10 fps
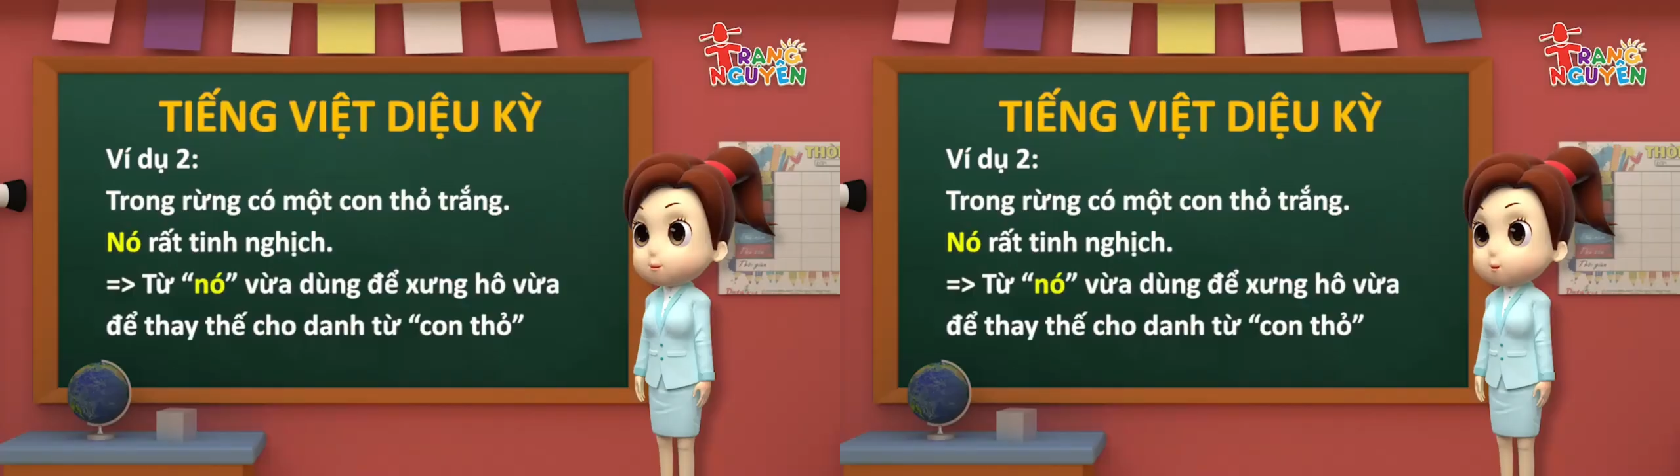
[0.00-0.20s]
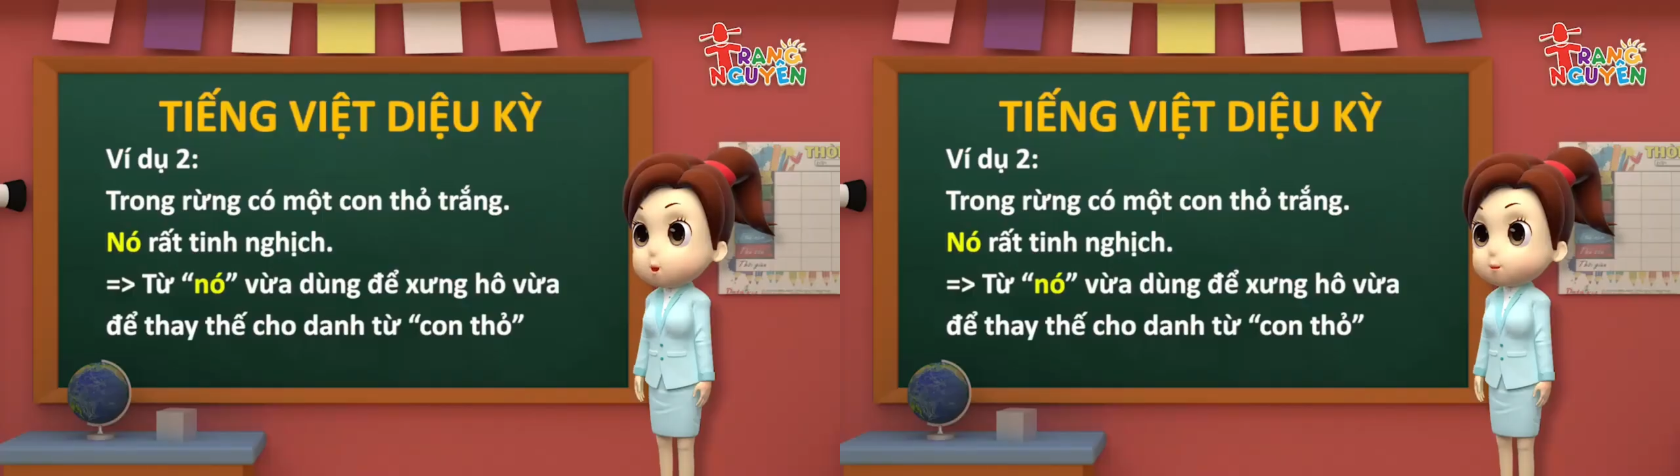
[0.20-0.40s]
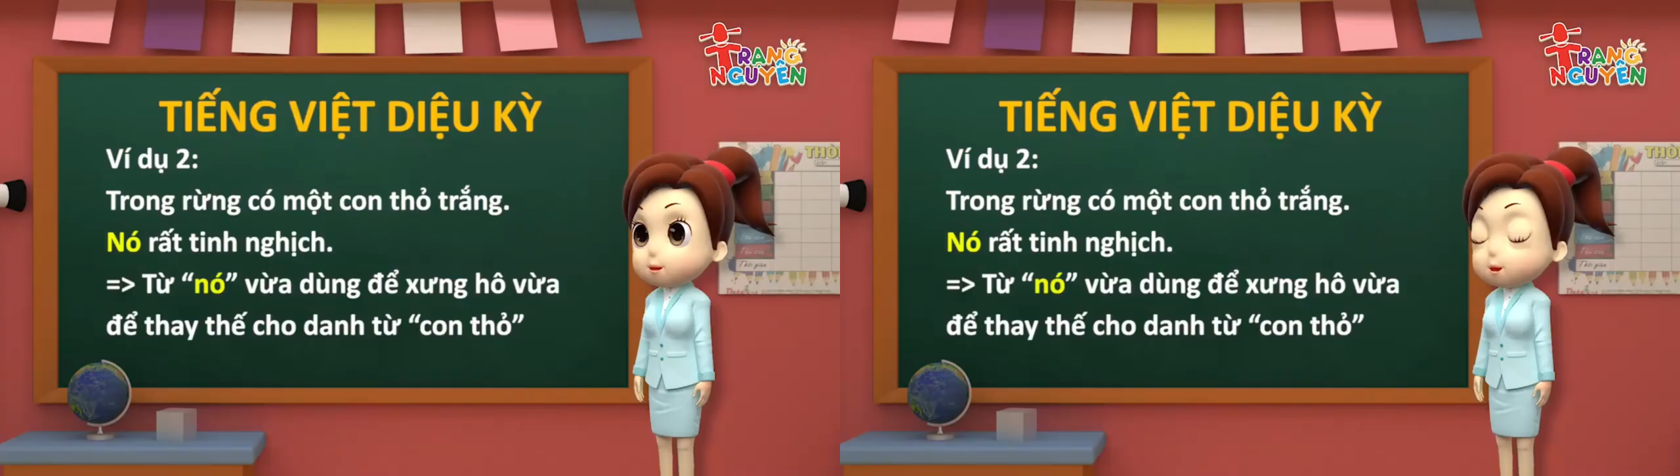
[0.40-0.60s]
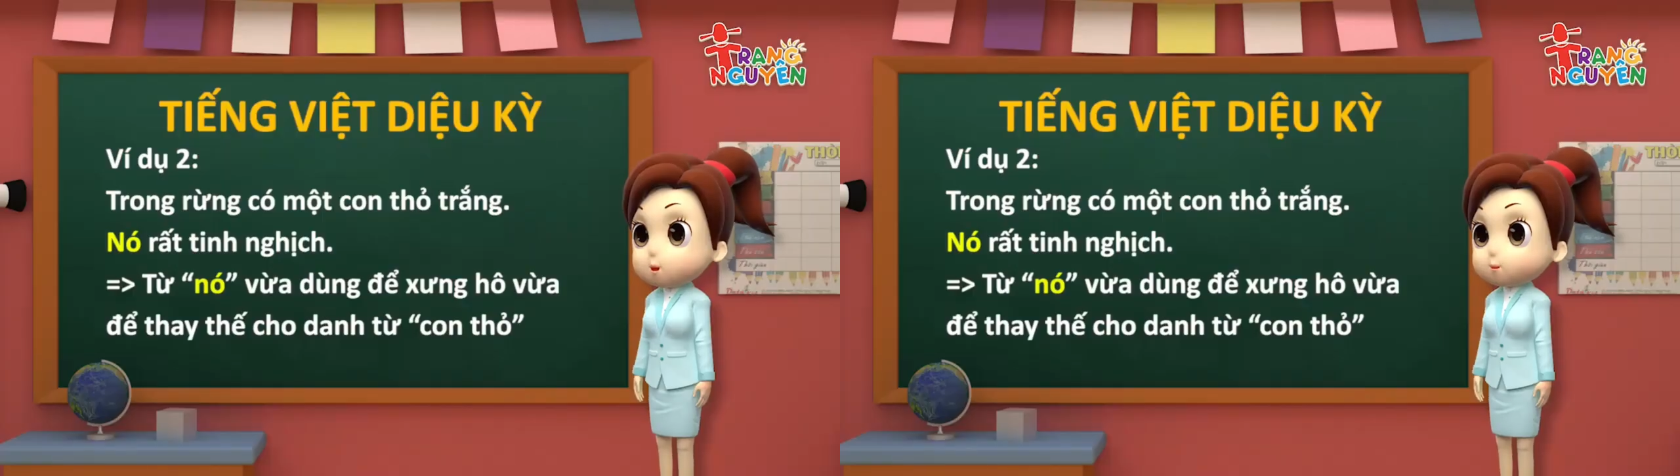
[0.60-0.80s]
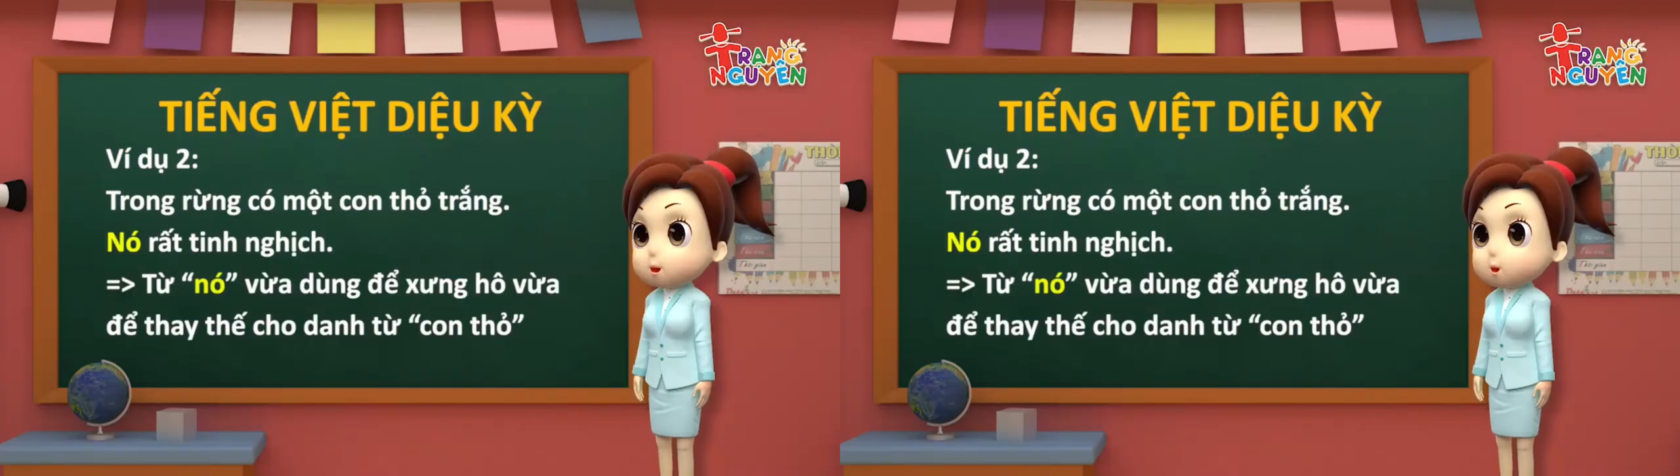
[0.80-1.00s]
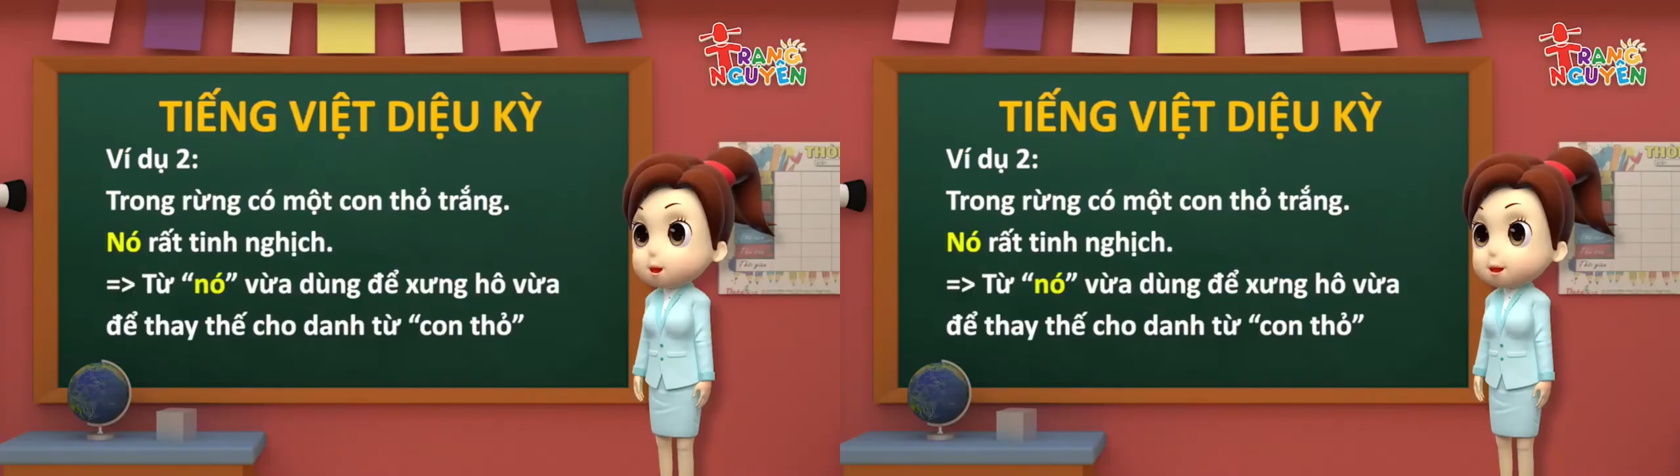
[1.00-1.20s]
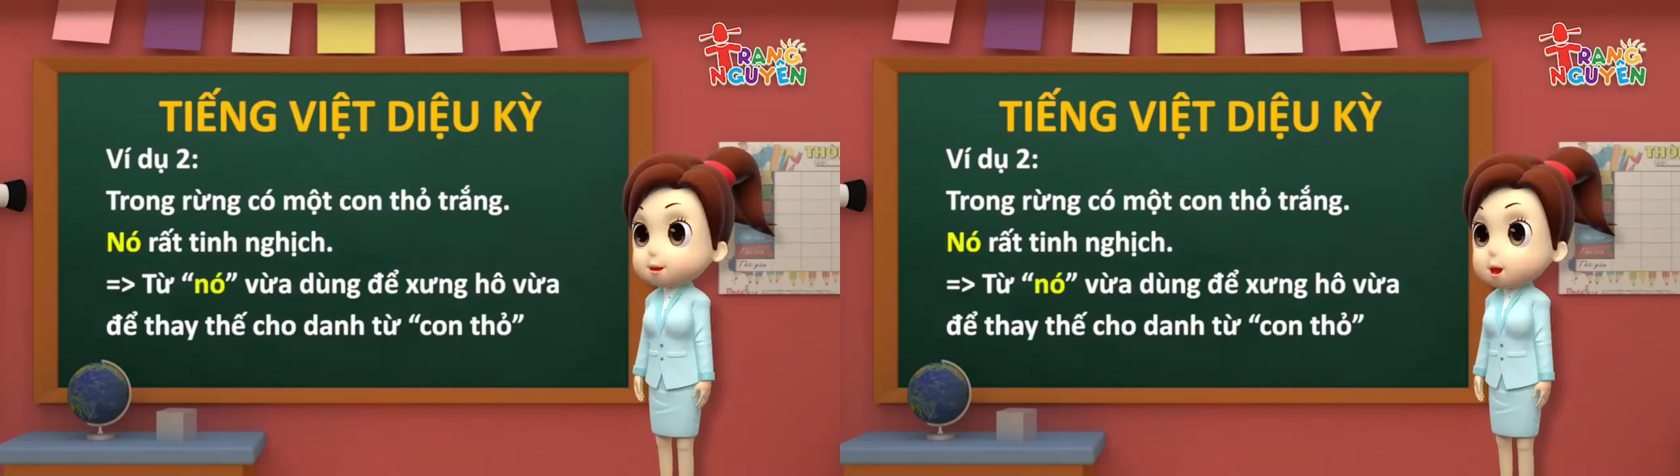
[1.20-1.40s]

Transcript: Từ nó vừa